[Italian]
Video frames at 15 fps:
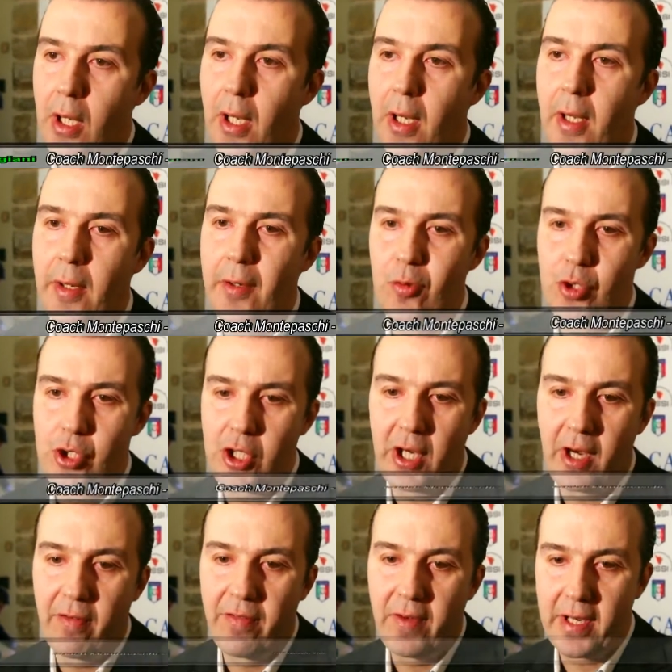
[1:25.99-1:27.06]
eh,
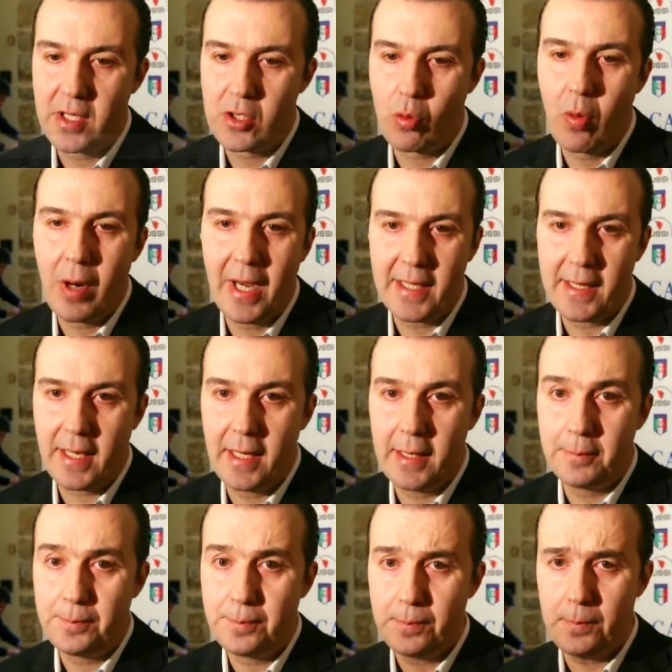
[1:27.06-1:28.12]
riuscire a fare
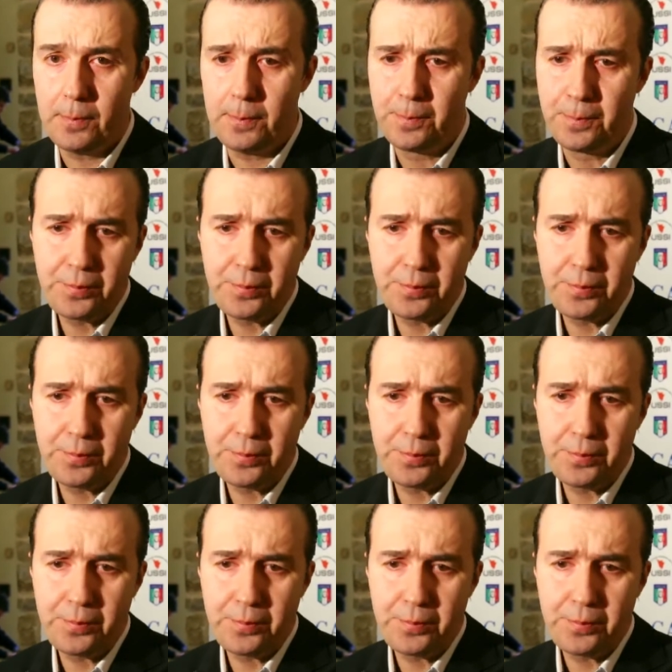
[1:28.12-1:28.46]
squadra